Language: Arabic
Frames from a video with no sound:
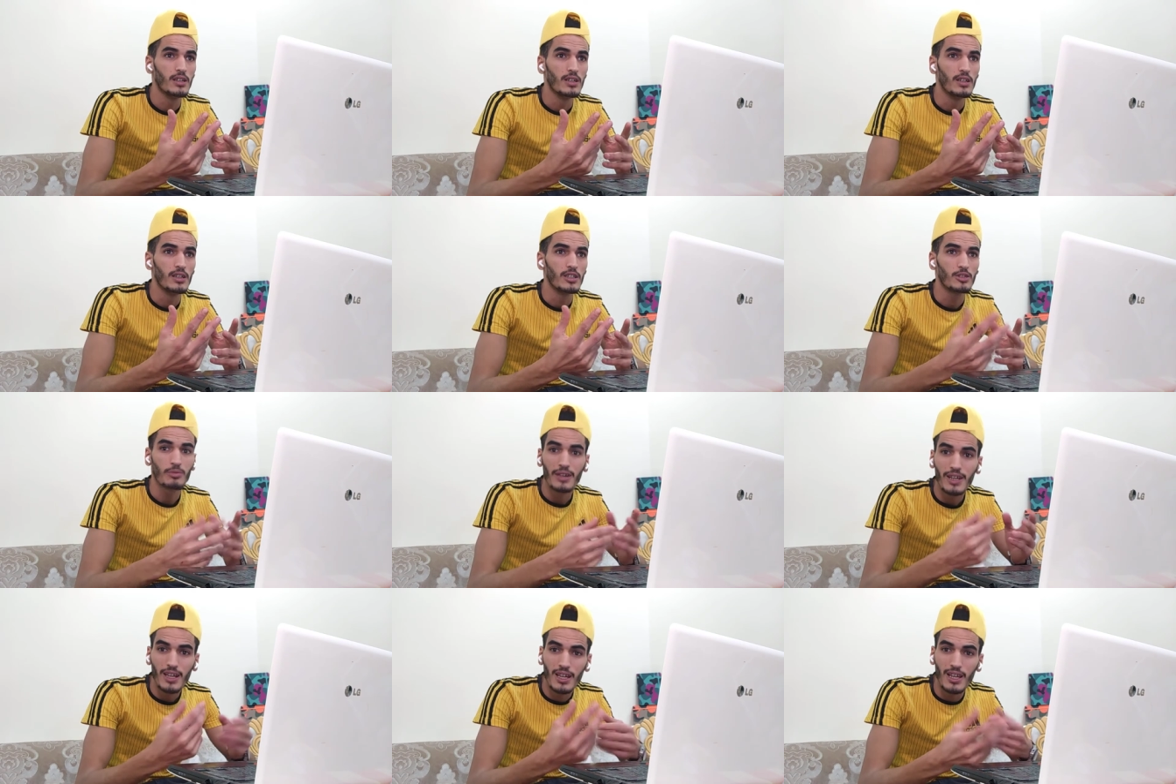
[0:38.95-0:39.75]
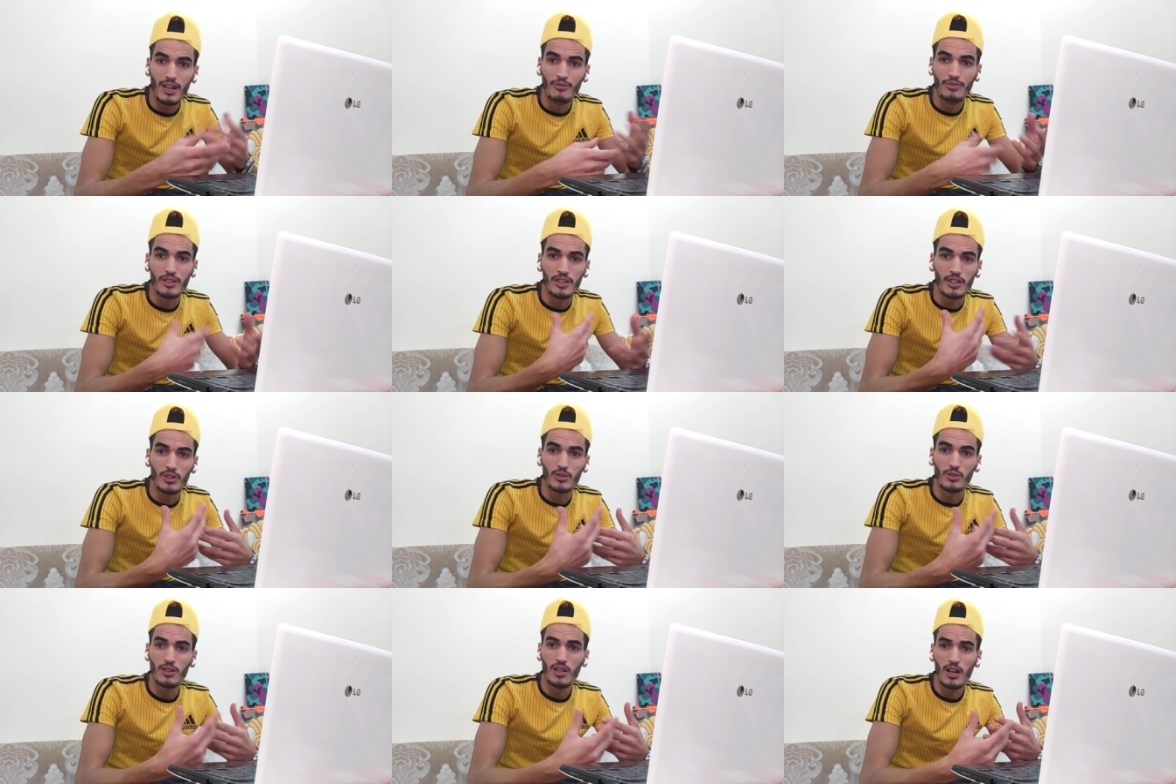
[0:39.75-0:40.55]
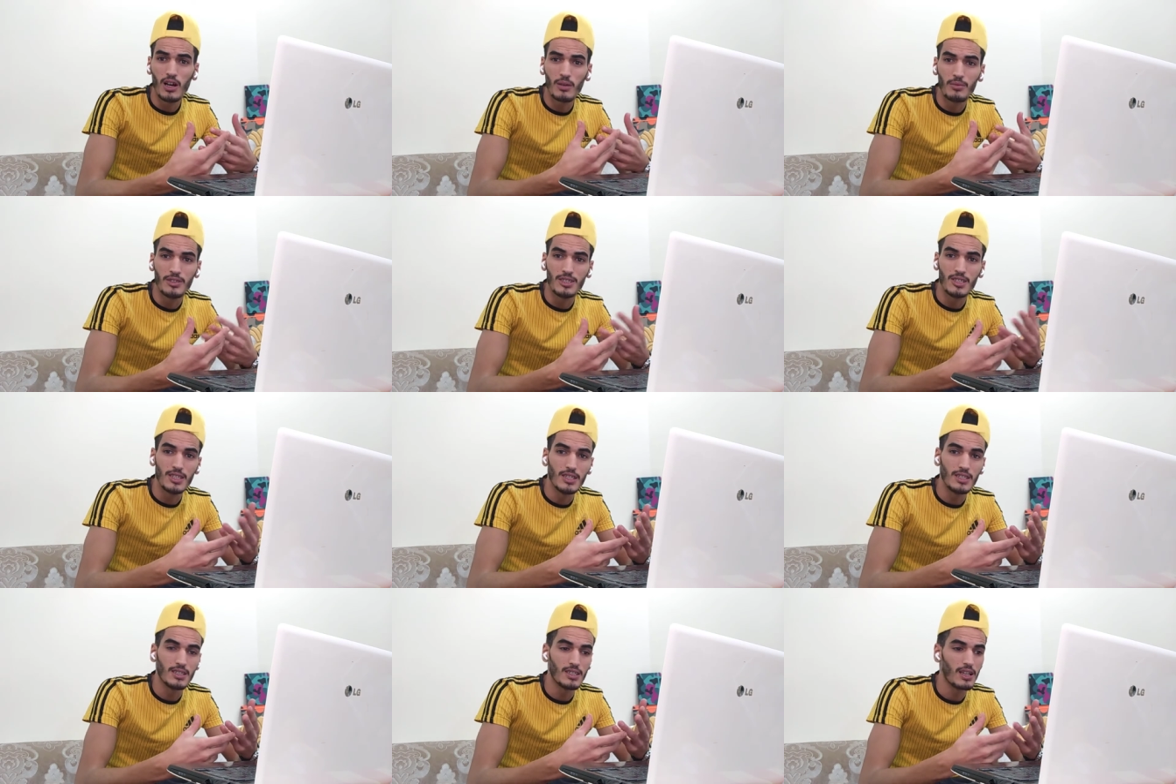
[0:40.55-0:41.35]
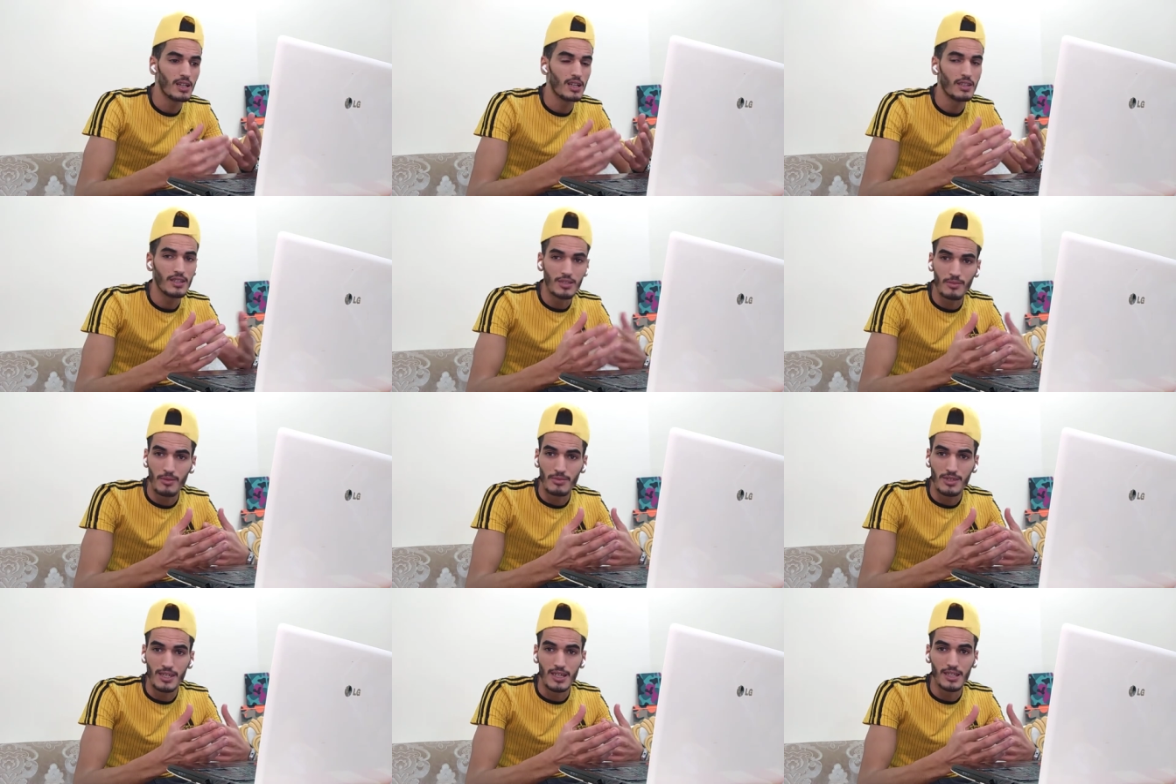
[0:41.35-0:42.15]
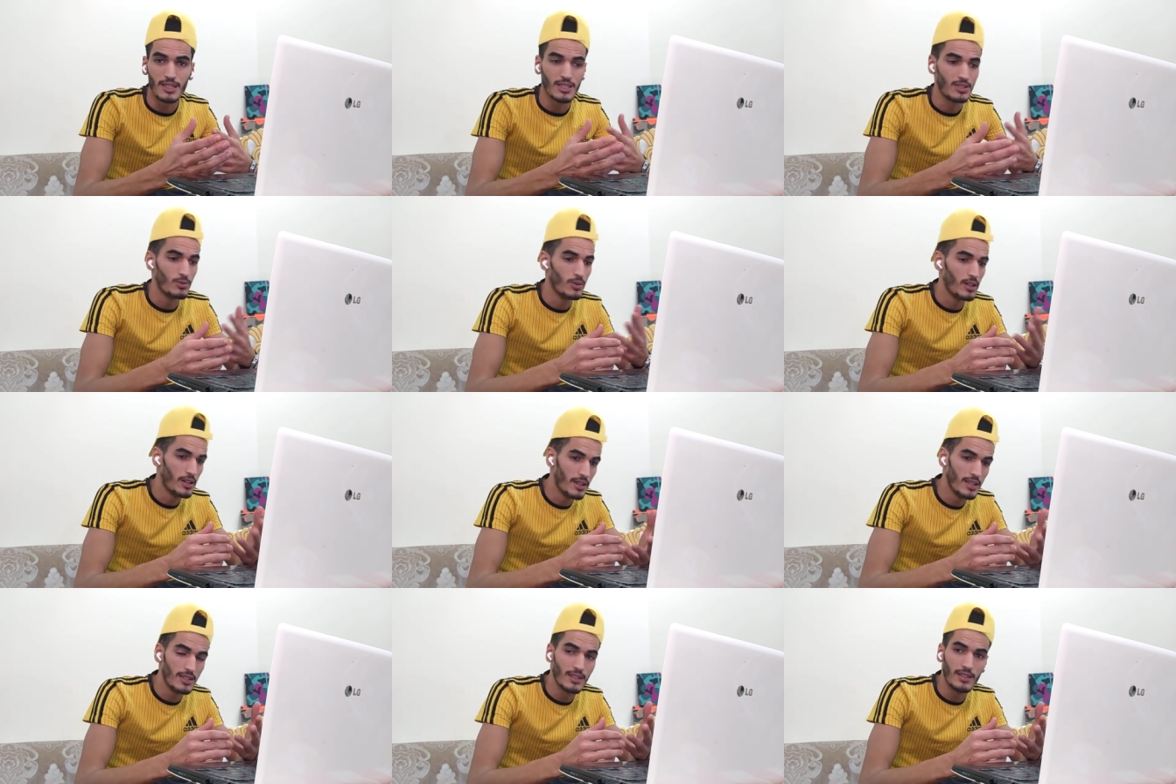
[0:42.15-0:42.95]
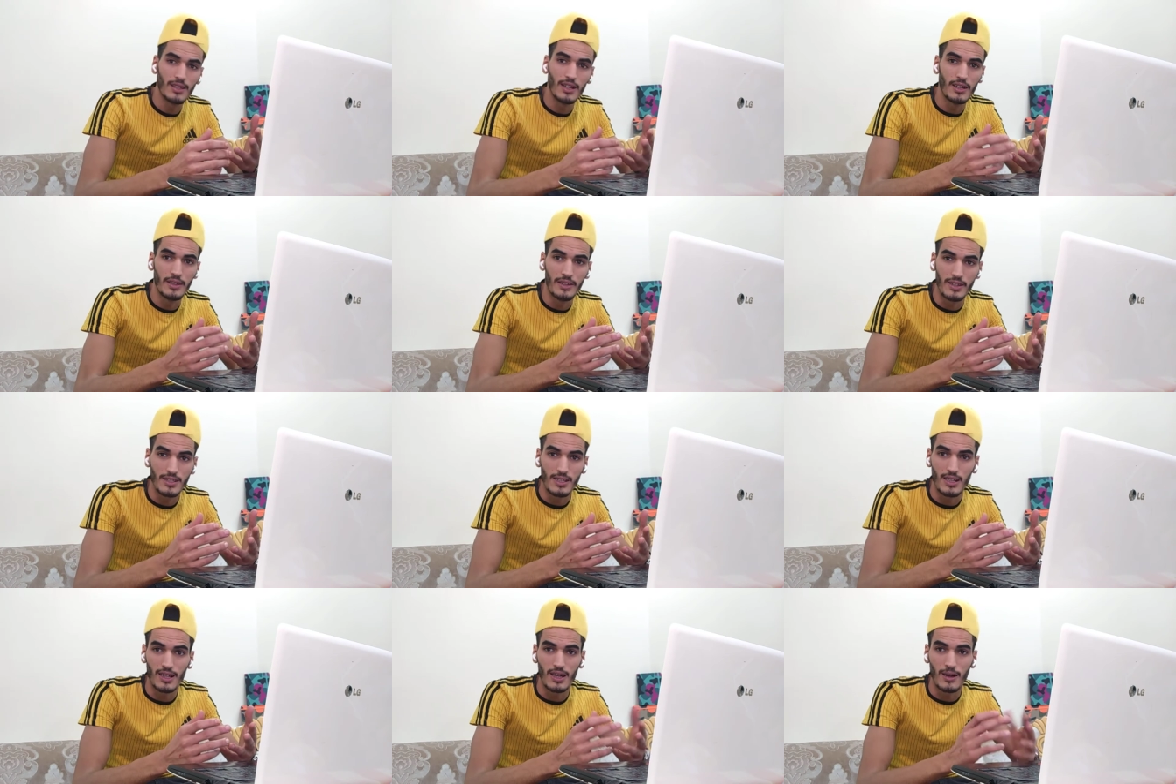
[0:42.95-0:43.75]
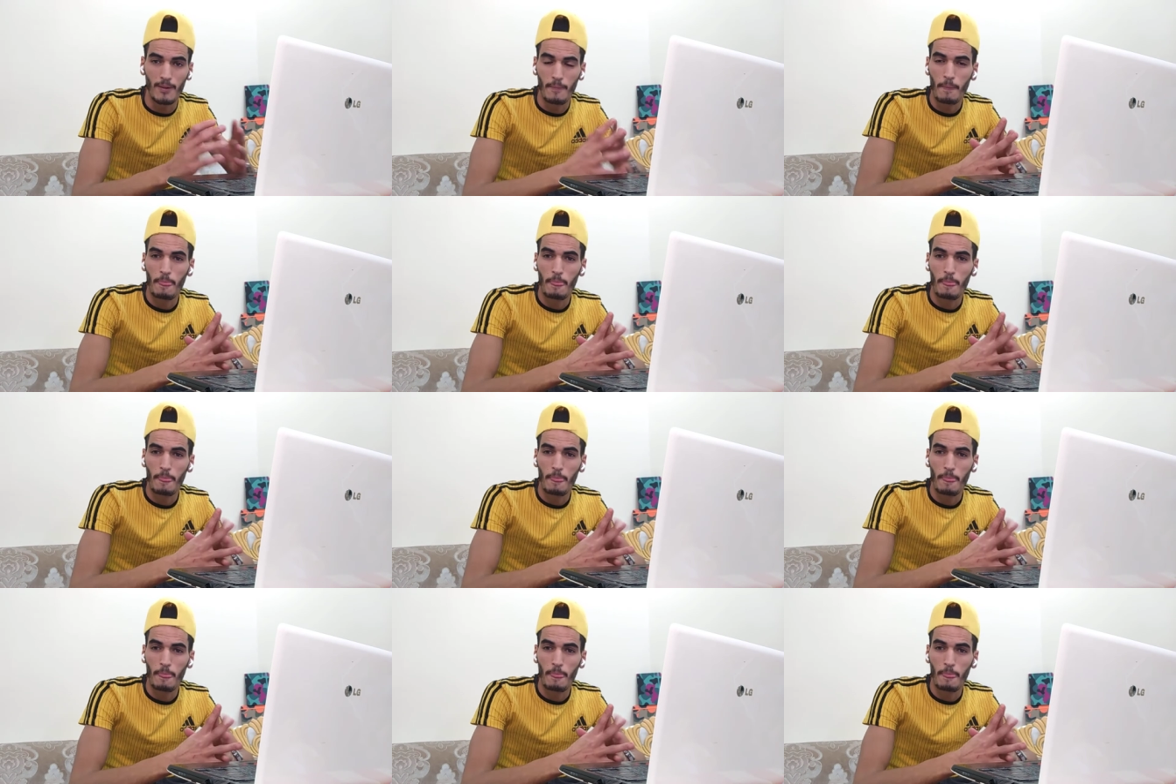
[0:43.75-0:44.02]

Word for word: أه تبقى يخلع فيك ولا ما تجيش راه الناس ما مزيانينش ولا لا الناس راه